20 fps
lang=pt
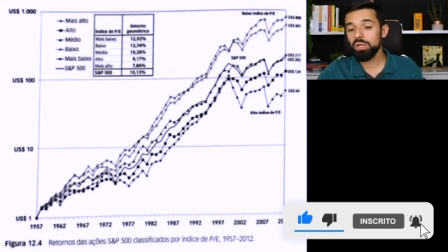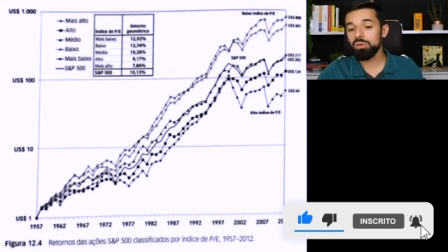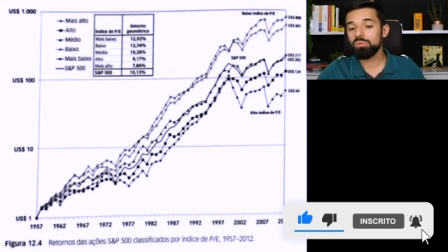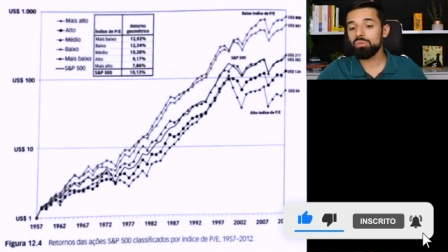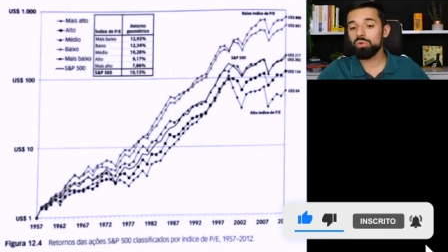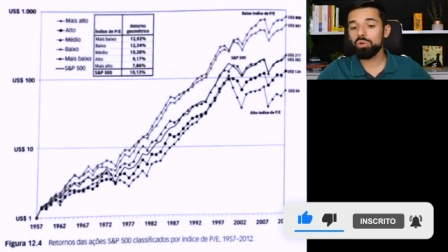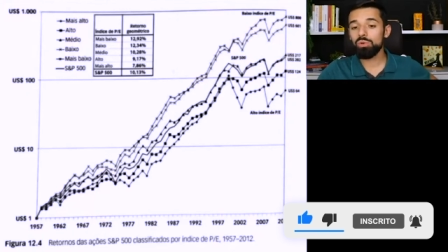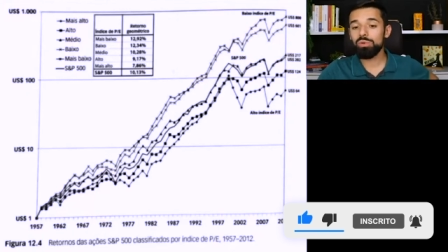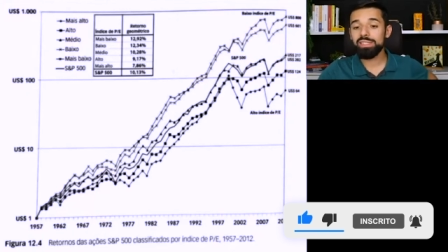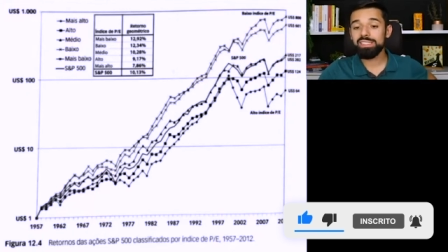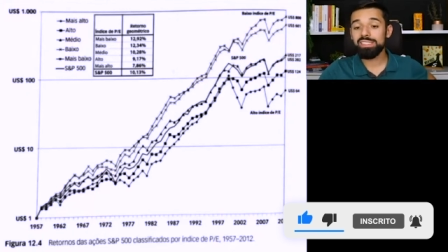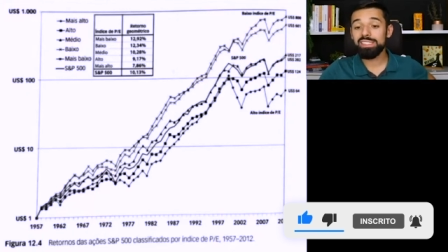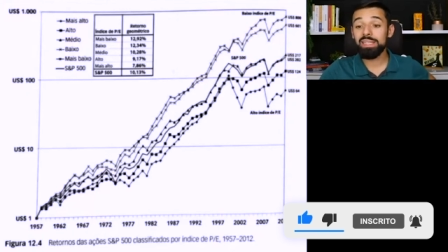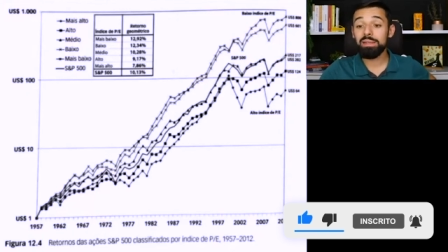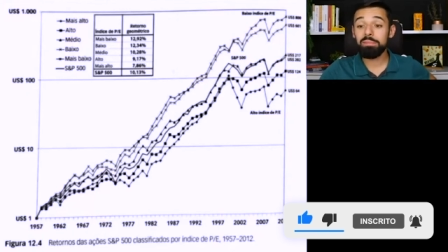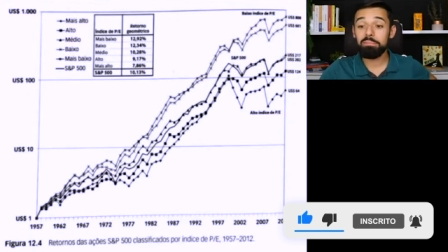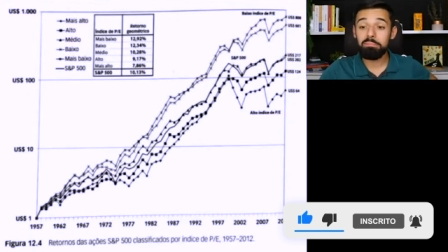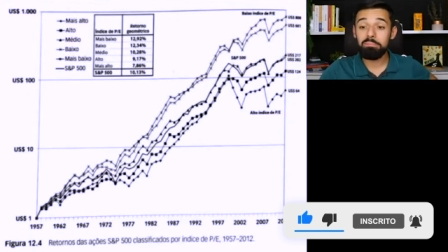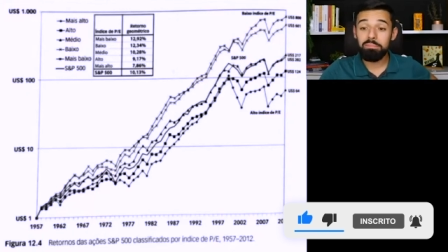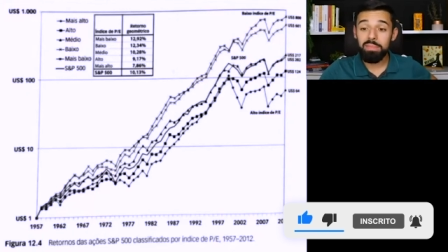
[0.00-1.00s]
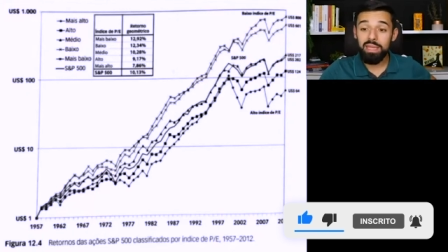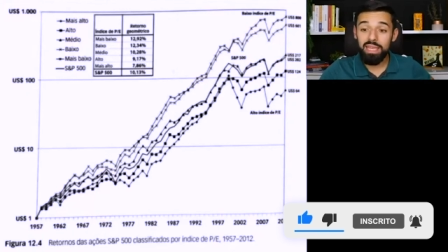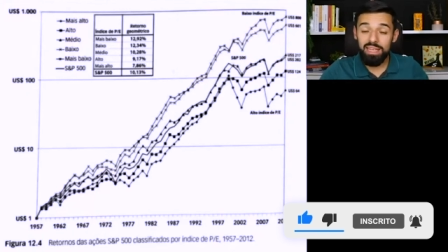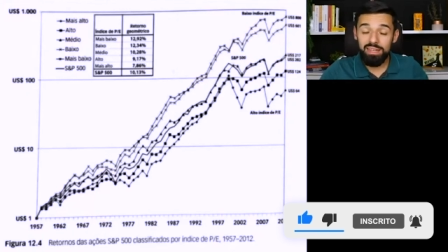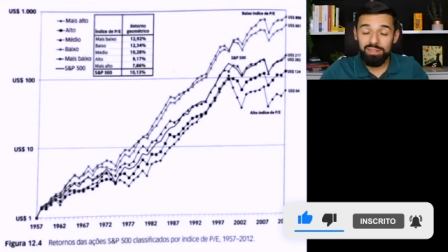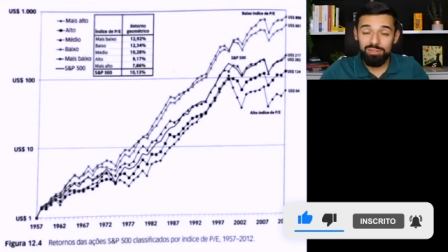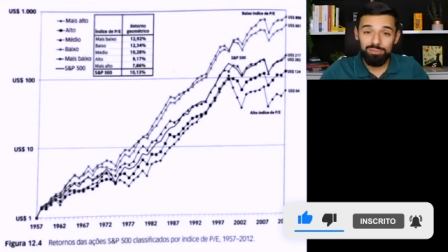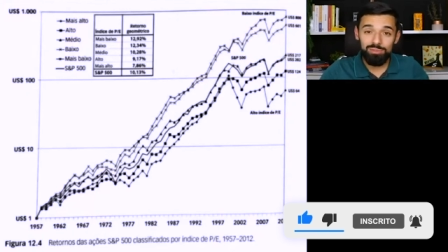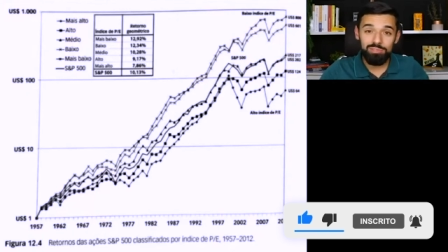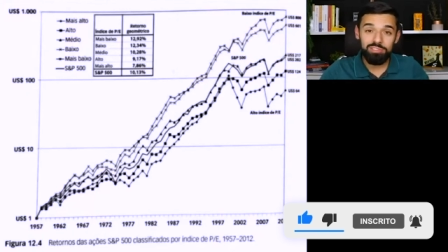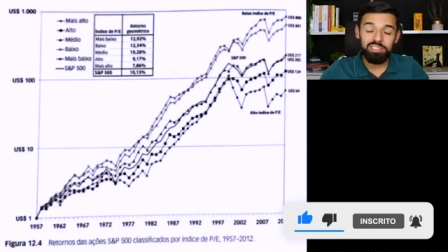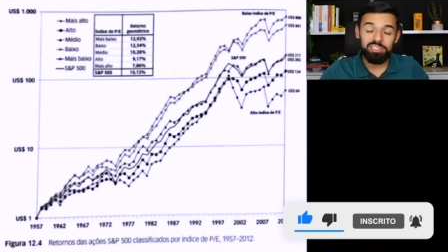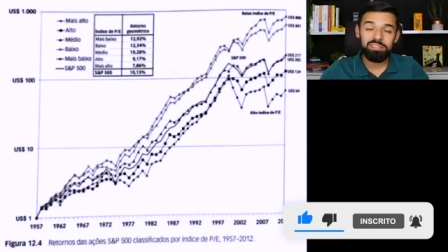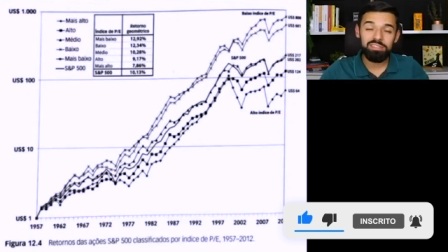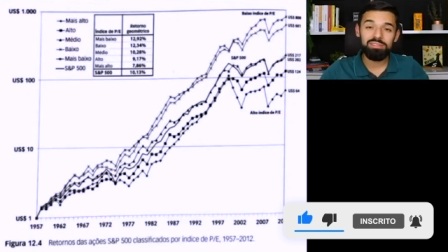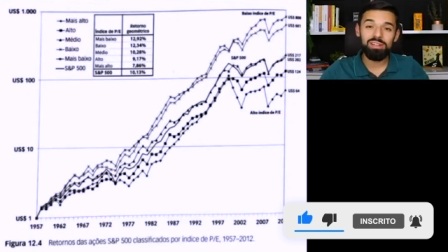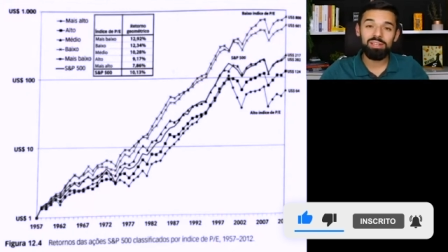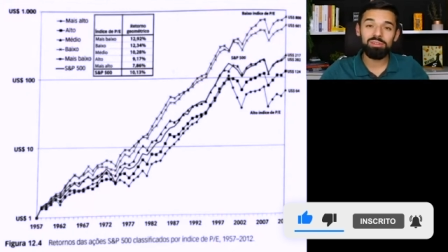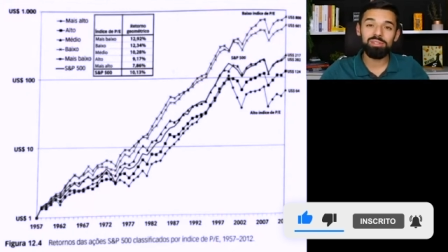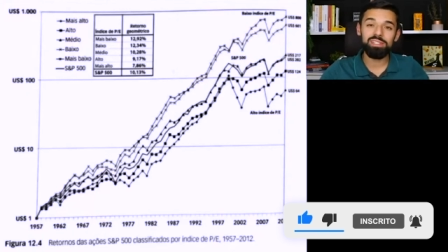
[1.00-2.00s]
foram as que menos se
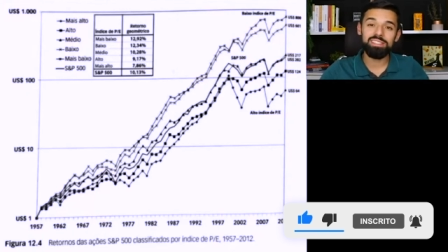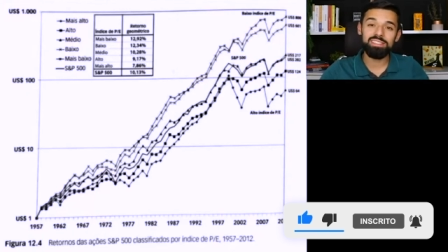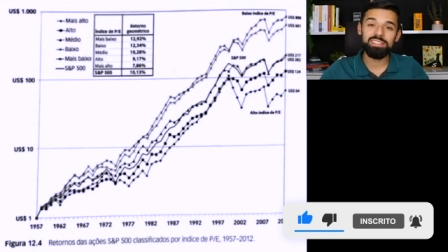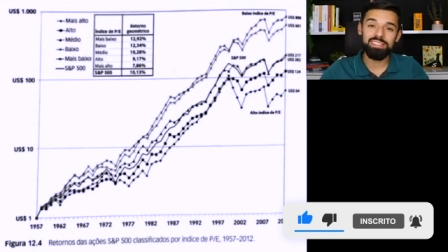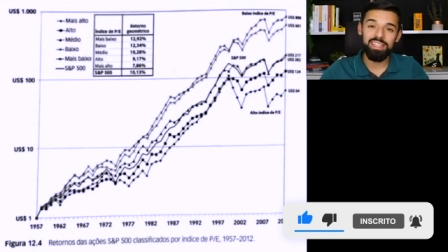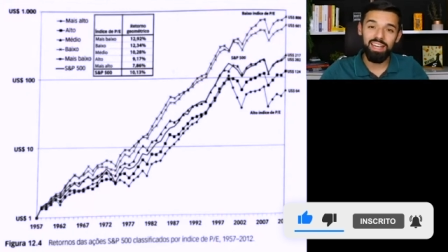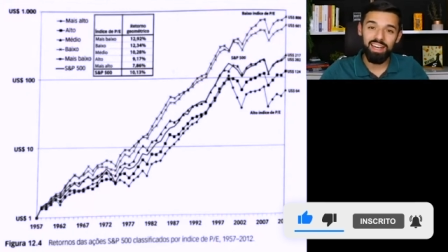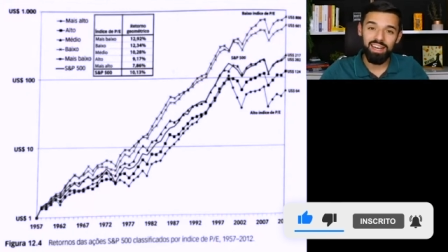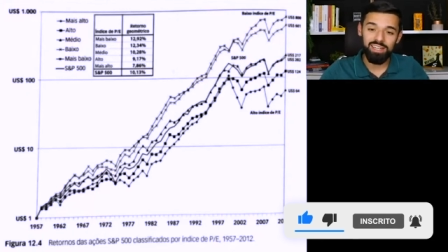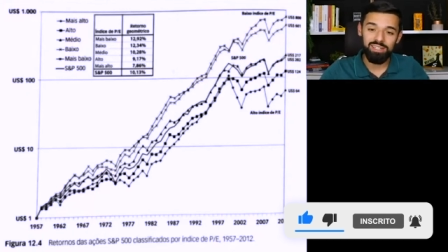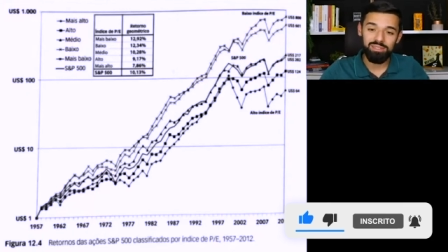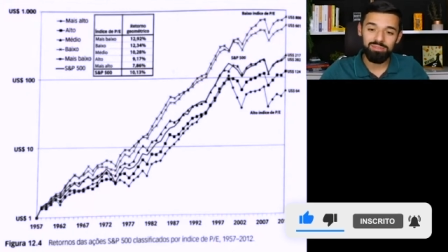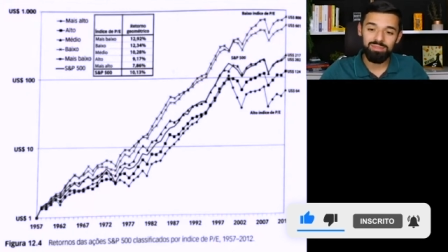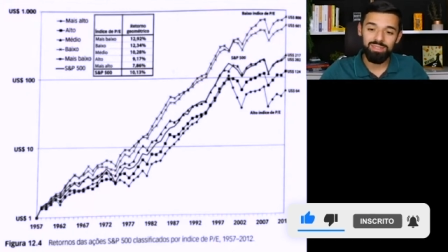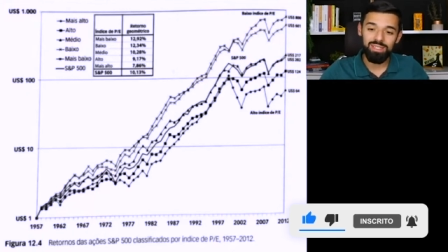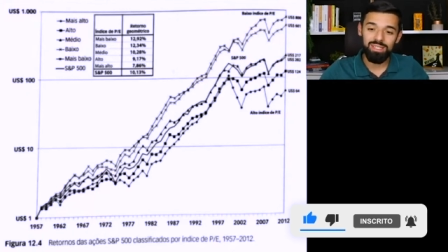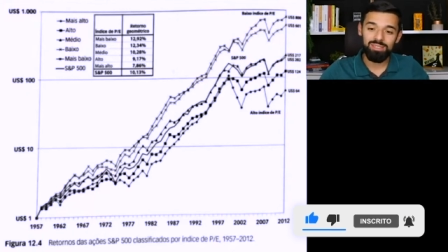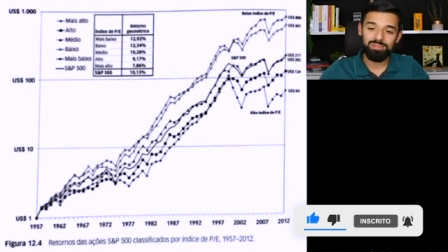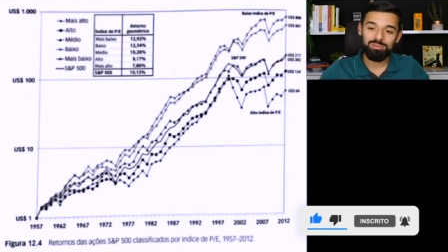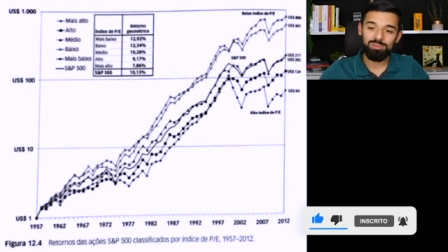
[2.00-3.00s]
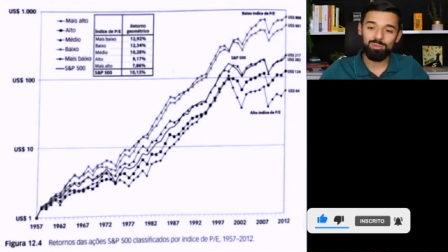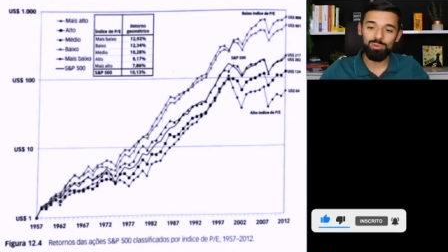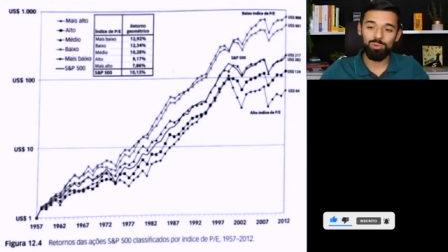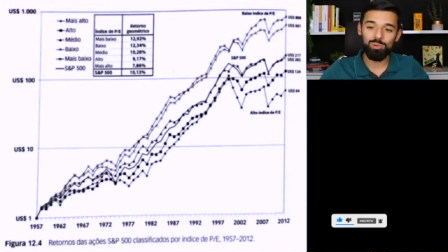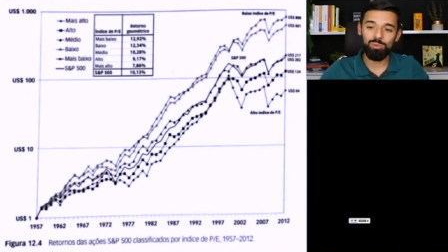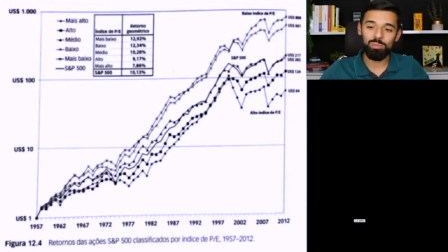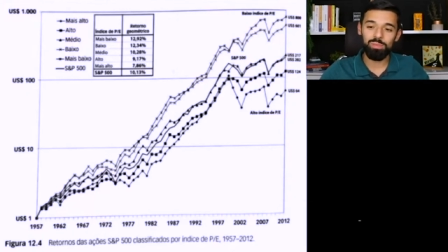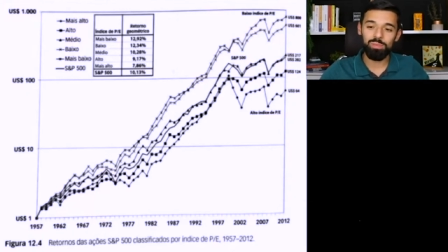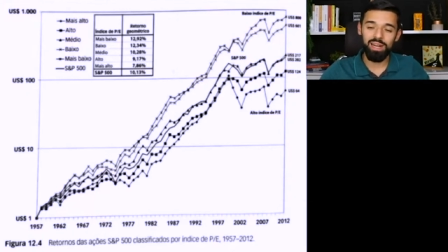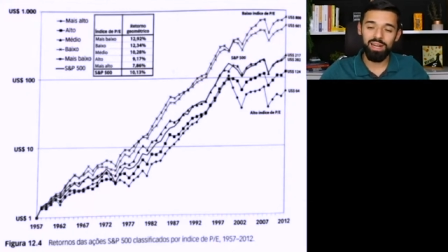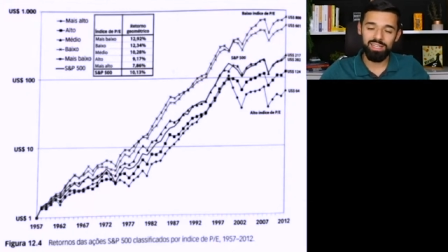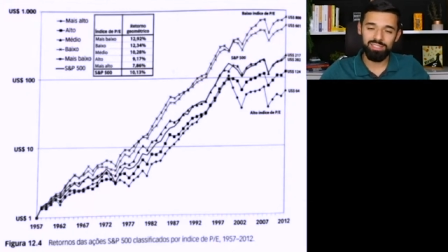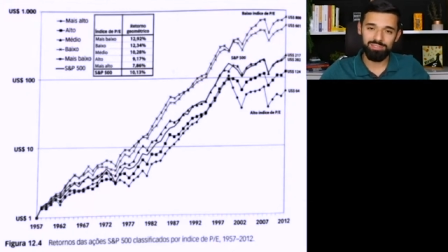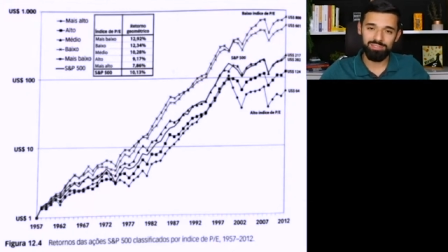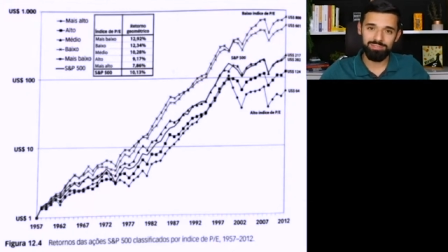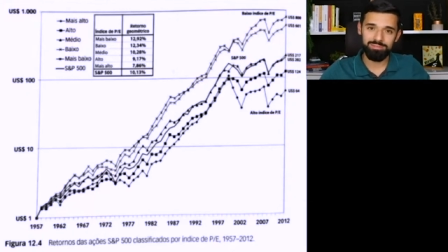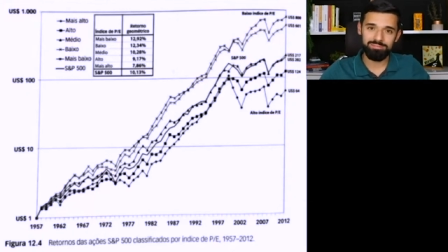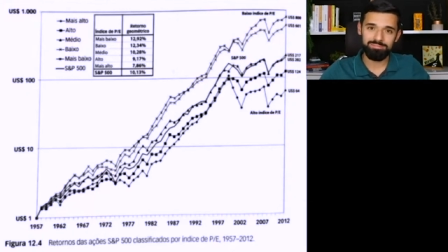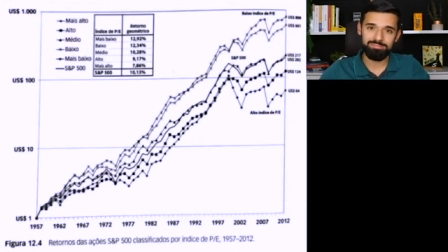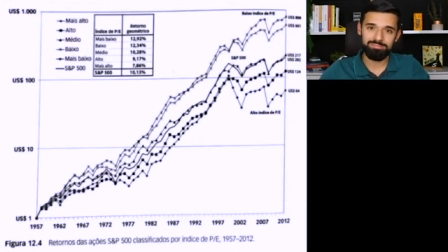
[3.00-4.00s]
valorizaram no longo
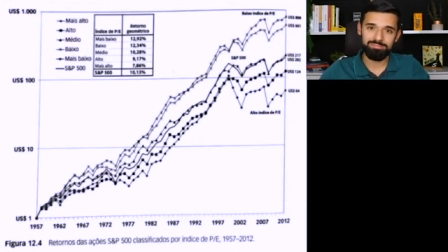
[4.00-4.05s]
prazo.